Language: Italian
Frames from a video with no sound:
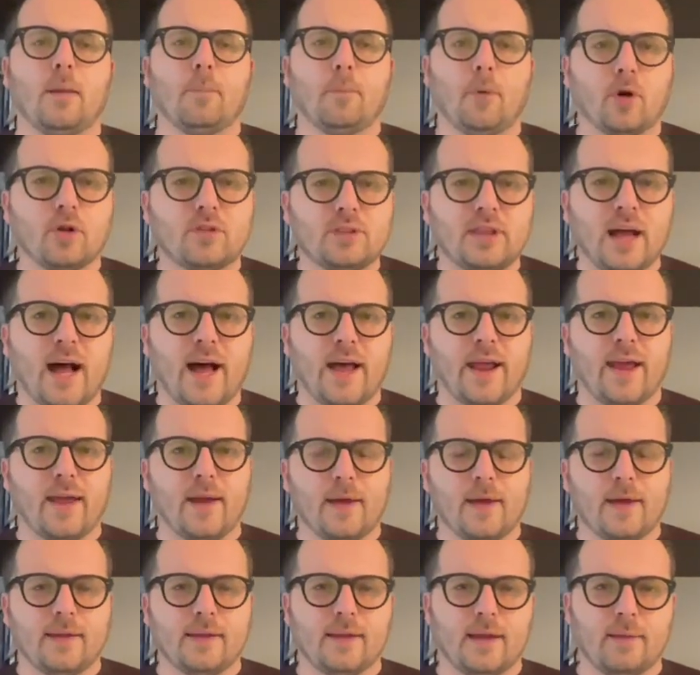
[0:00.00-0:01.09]

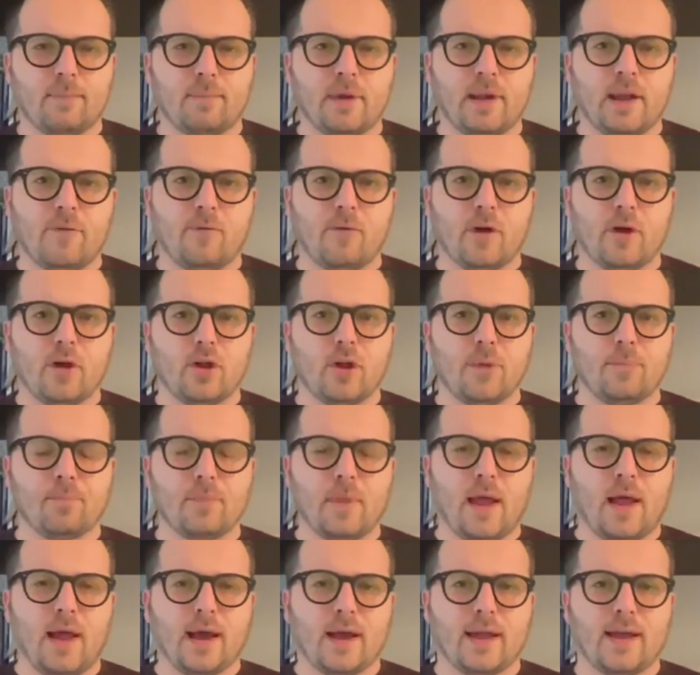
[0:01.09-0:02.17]
portare dei benefici
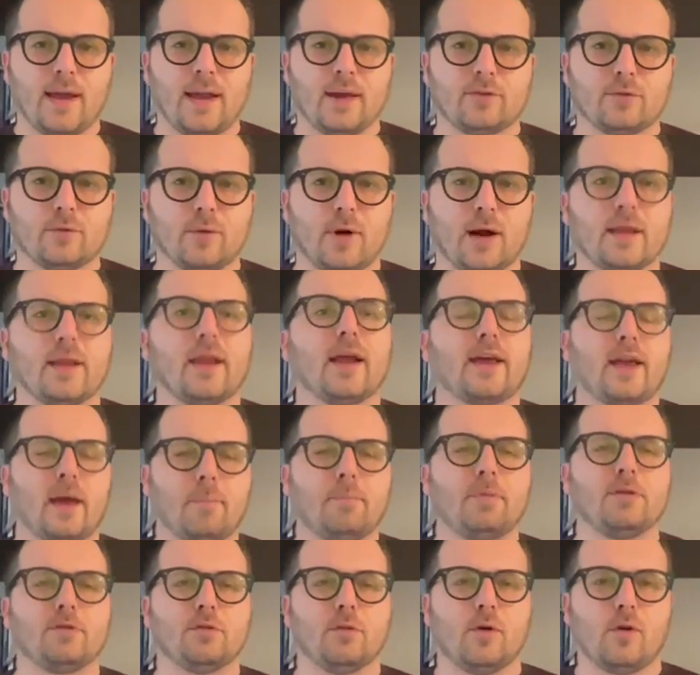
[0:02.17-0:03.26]
anche alla squadra che ha
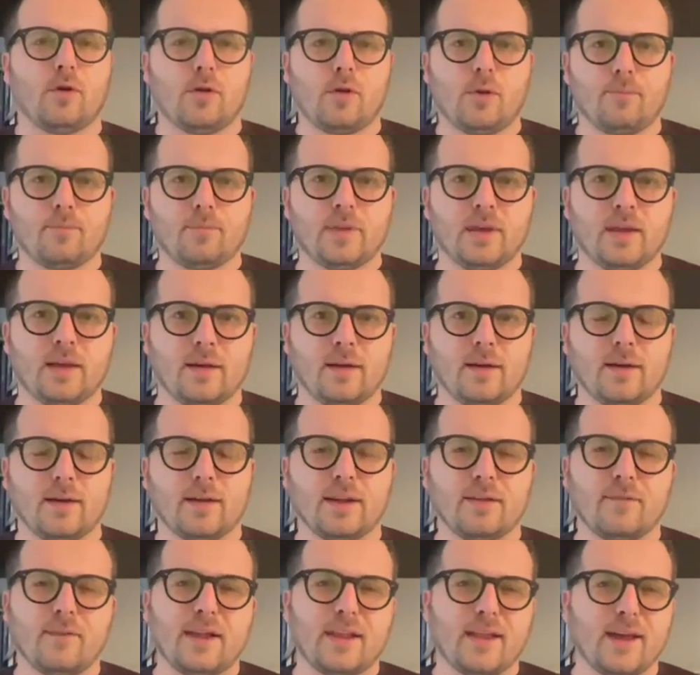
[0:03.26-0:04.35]
bisogno di
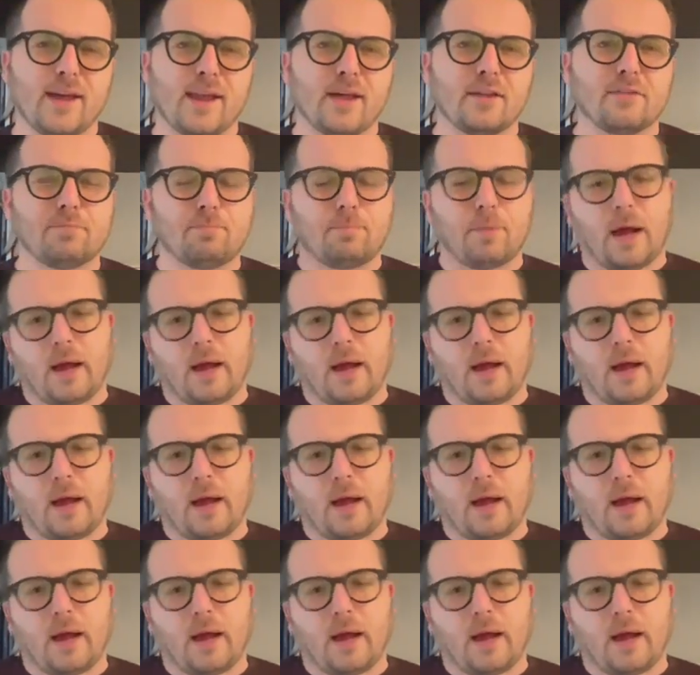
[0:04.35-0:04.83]
rivedere